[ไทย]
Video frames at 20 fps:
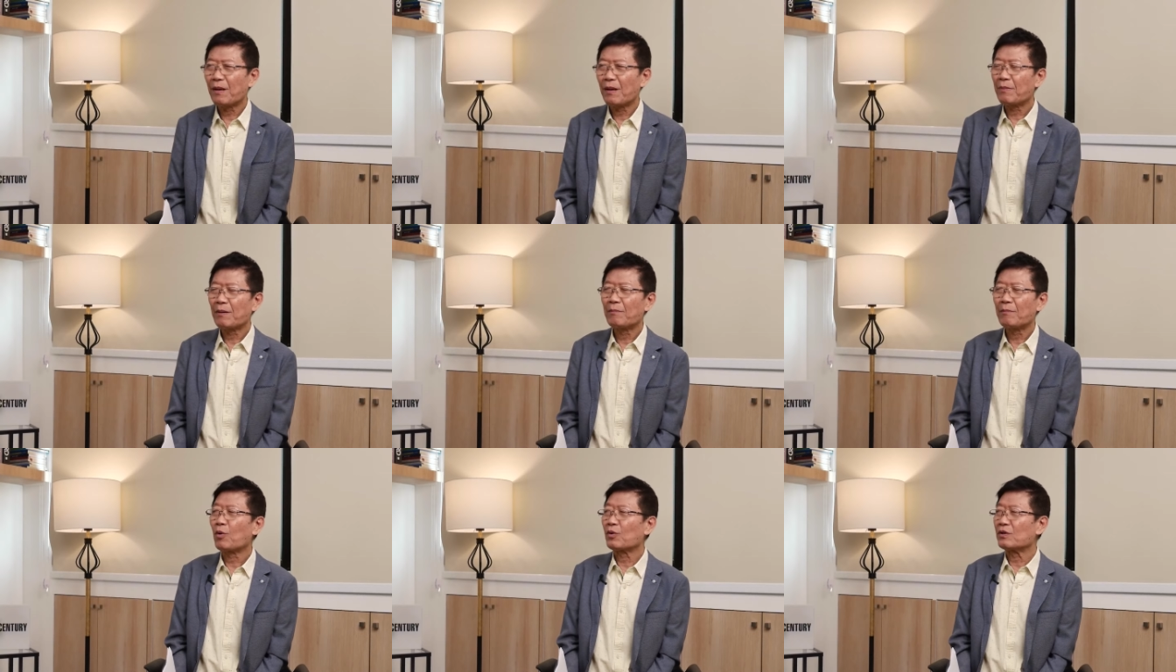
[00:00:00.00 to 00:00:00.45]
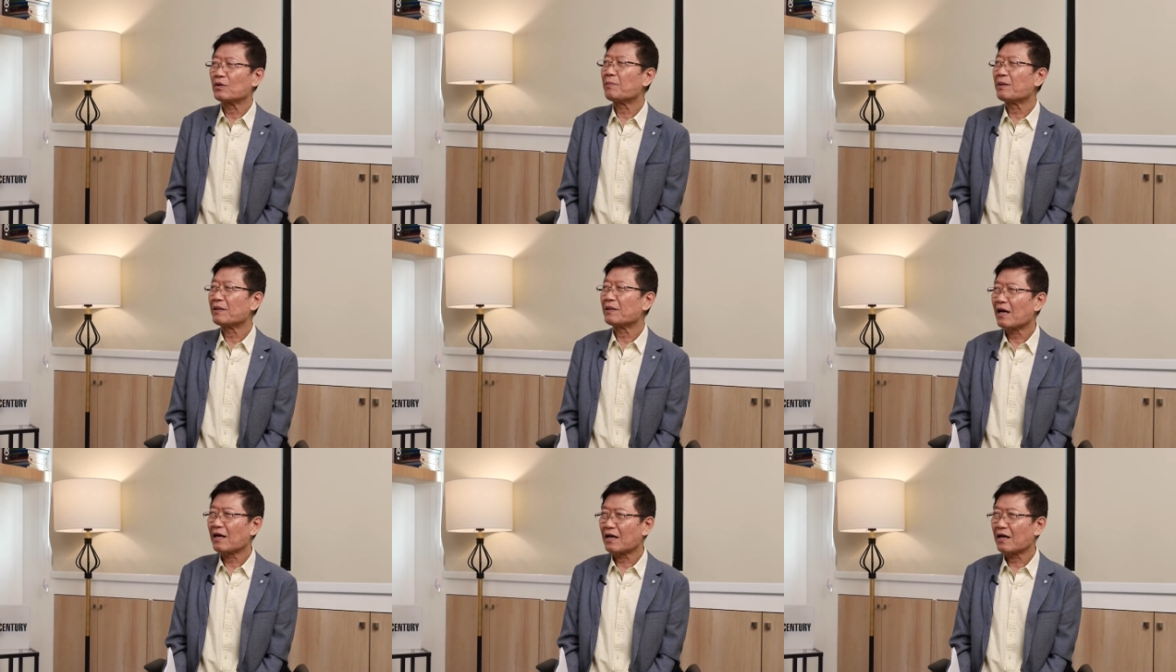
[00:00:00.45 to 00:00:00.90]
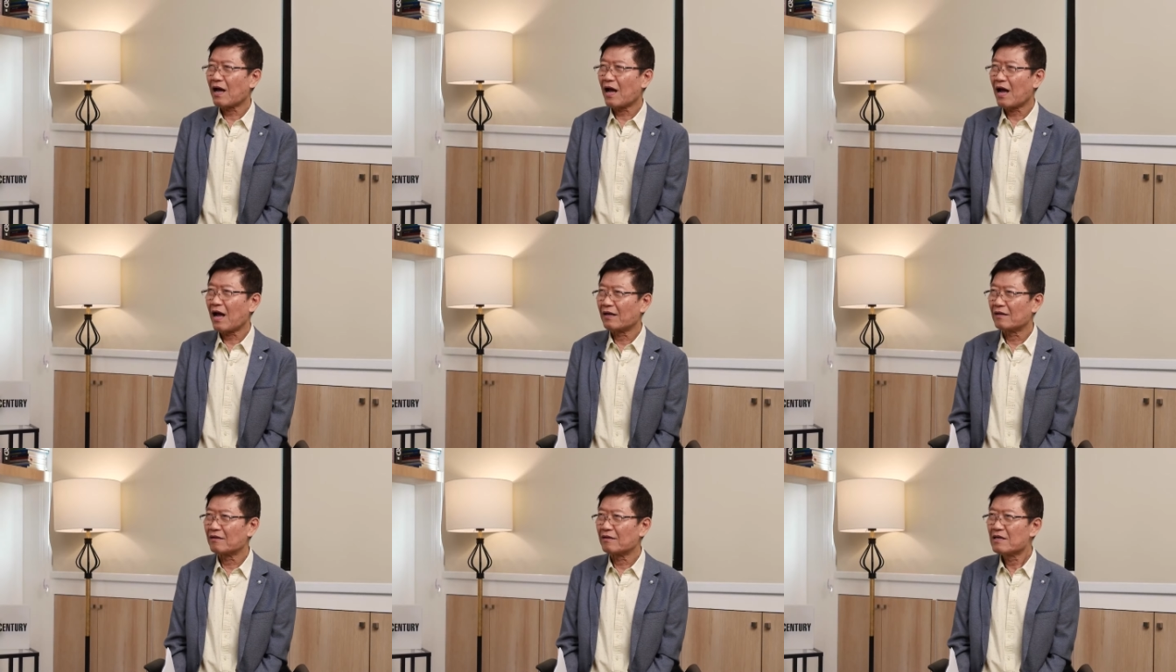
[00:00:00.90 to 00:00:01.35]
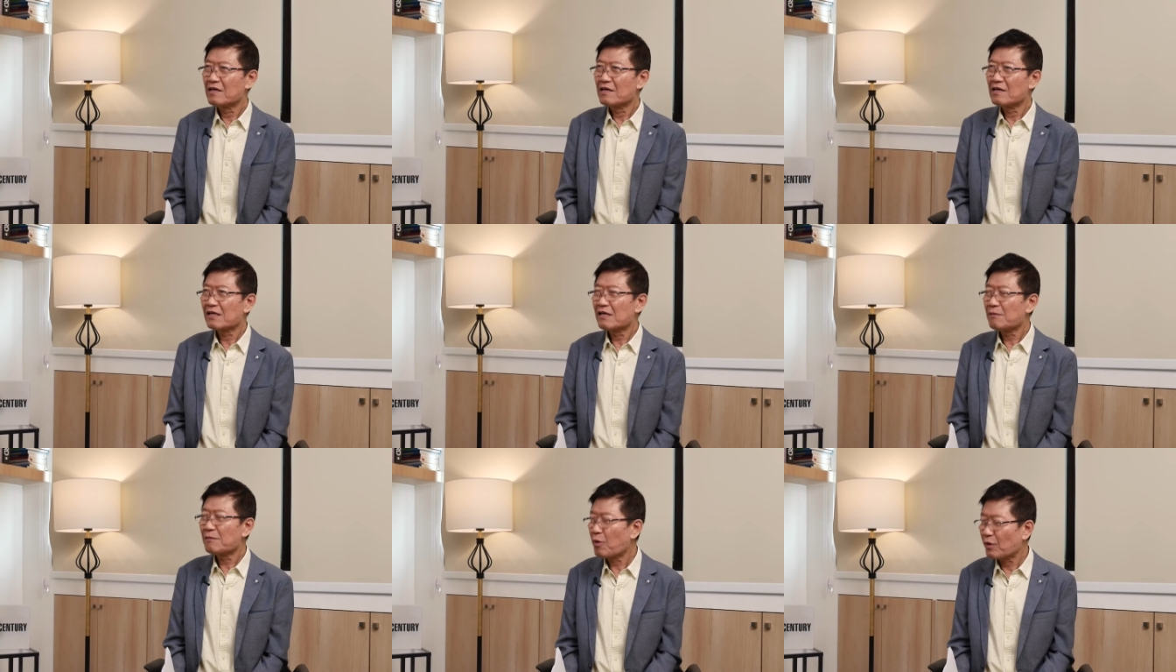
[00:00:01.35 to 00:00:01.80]
นเป็นบทที่เป็นทางการ
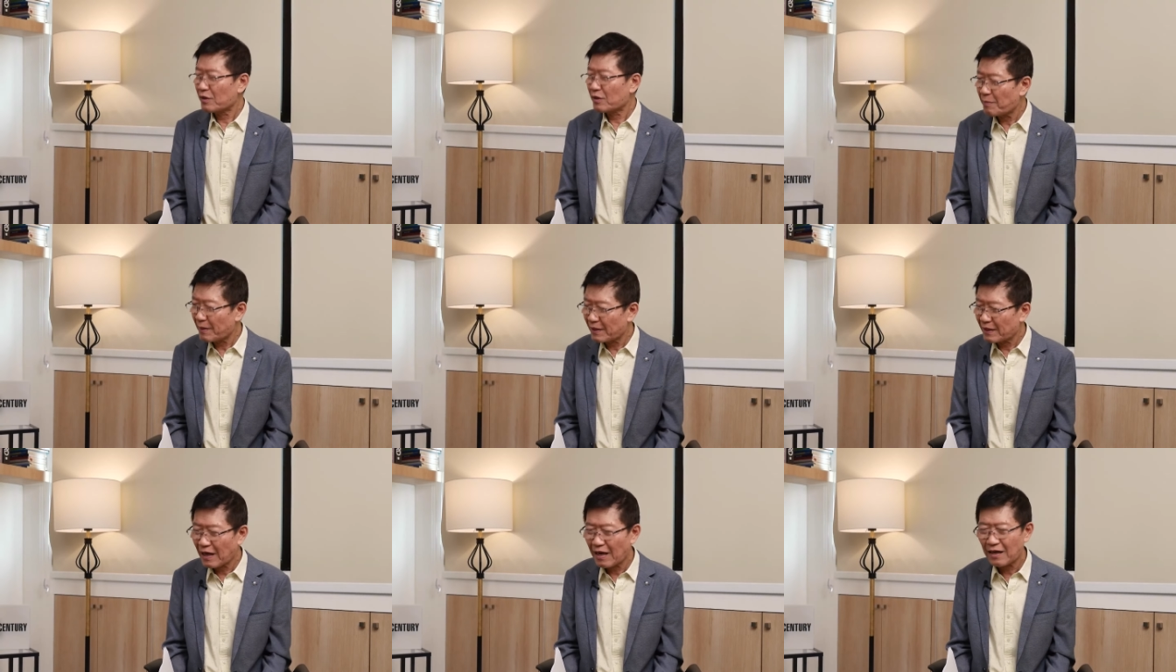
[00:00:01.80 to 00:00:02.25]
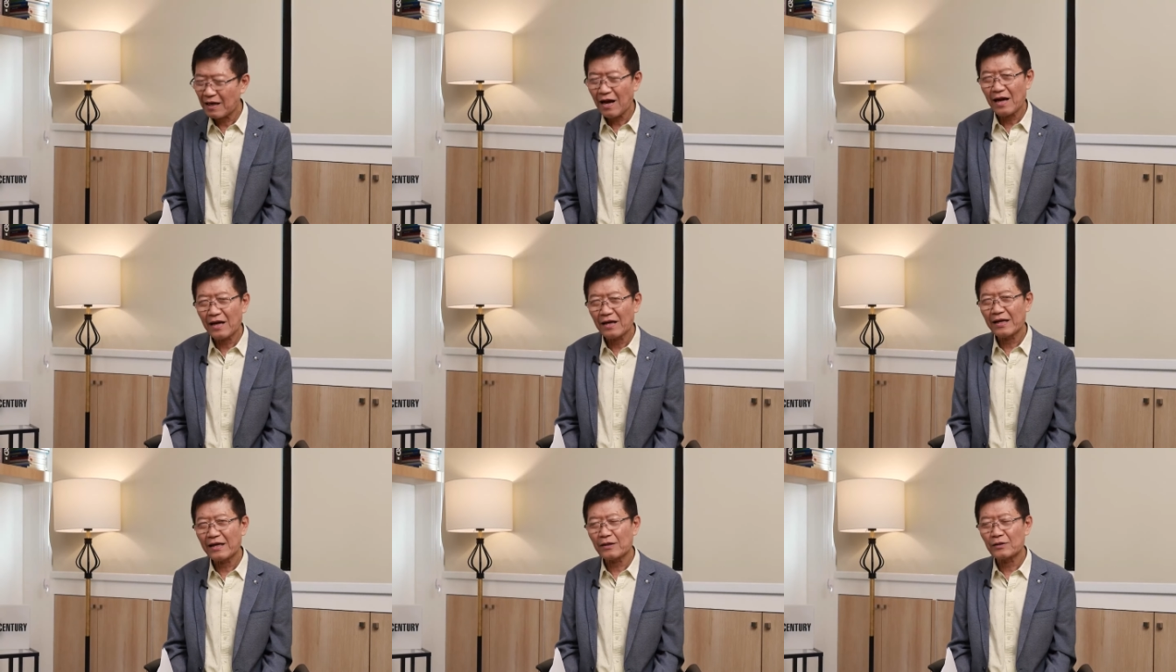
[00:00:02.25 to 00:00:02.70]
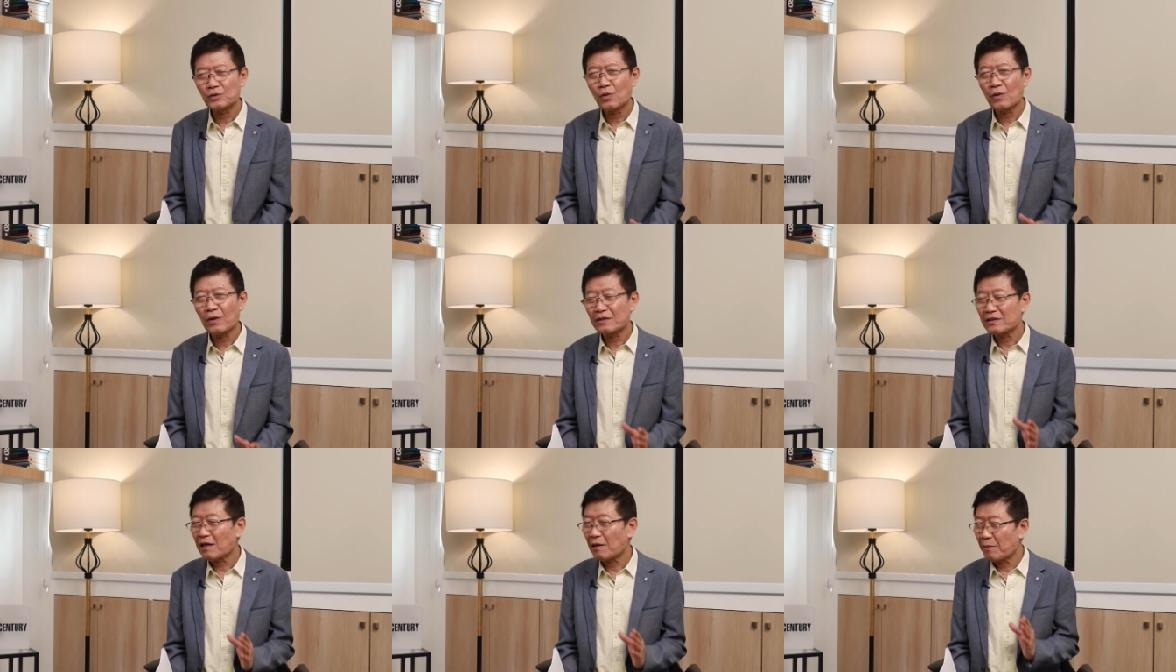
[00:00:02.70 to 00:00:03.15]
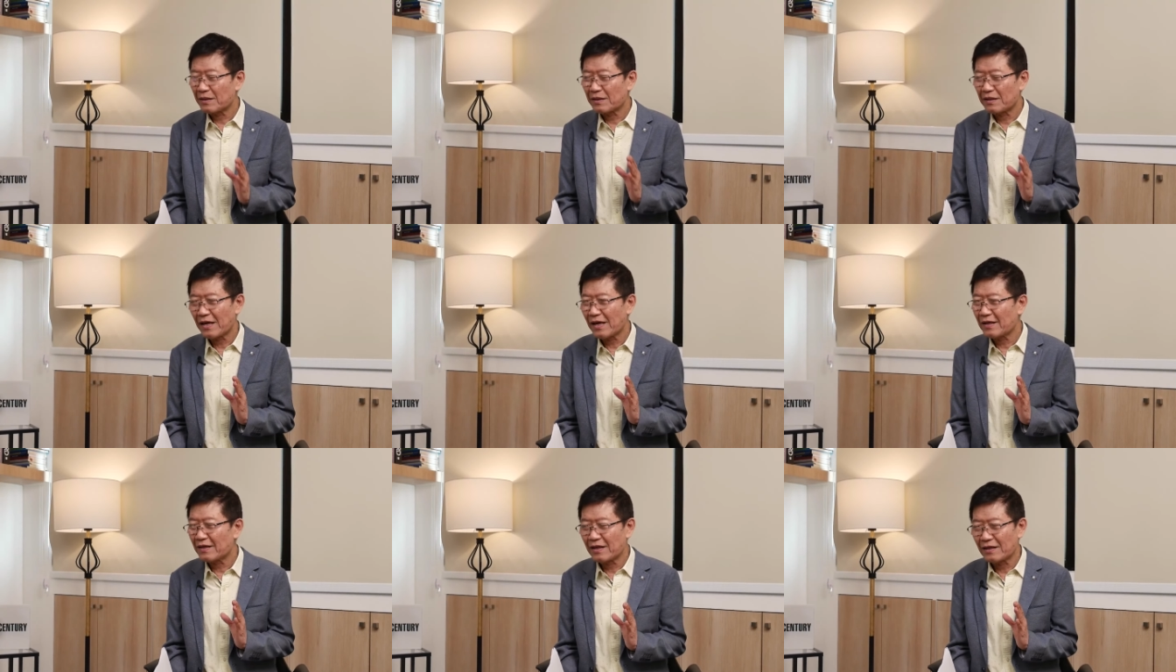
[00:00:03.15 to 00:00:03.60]
คือบทที่เป็นทางการในกระทรวงการต่างประเท
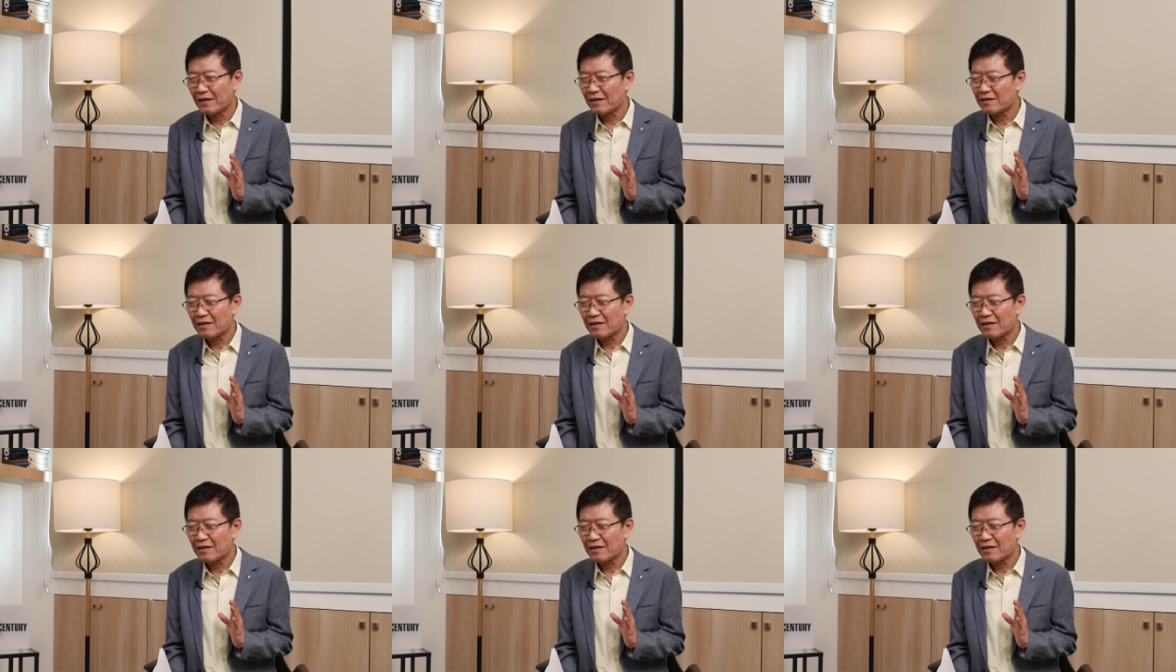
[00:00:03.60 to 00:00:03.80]
ศใน